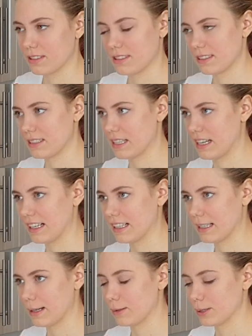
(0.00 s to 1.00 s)
das ist ja
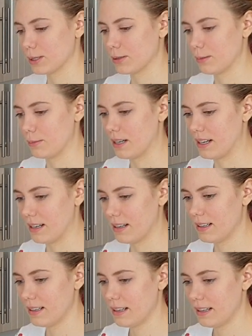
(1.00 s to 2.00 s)
eigentlich auch nicht normal.